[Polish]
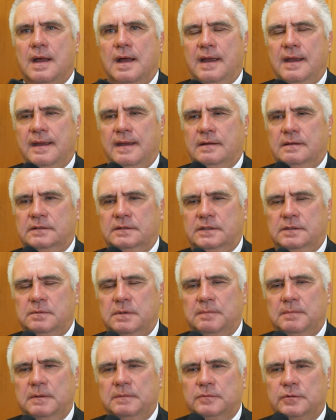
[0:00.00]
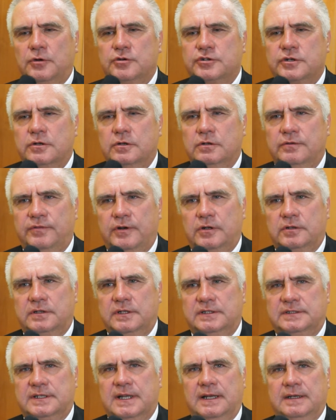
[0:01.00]
A ja chyba mam troszkę
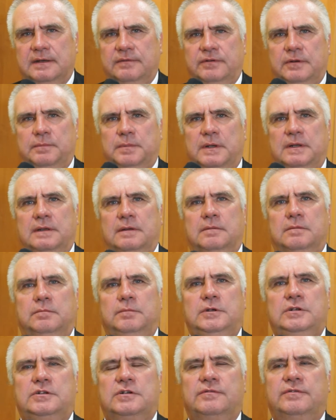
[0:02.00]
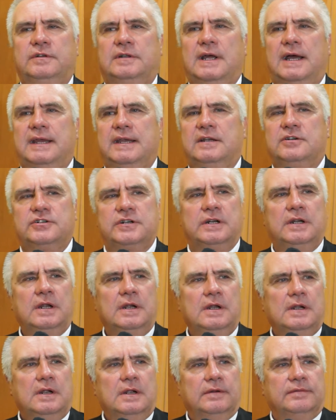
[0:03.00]
odwrotne zdanie, wie pan. Mi się wydaje, że
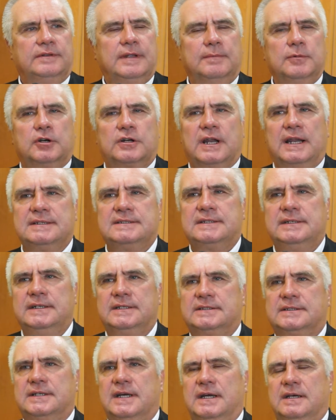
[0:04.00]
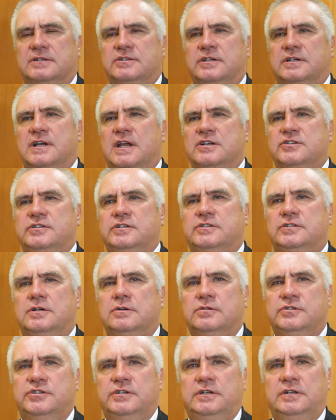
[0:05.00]
w demokracji jest tak, że każdy z
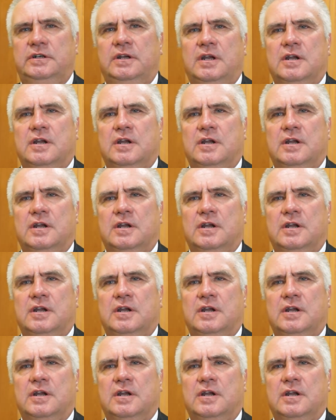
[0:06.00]
ludzi,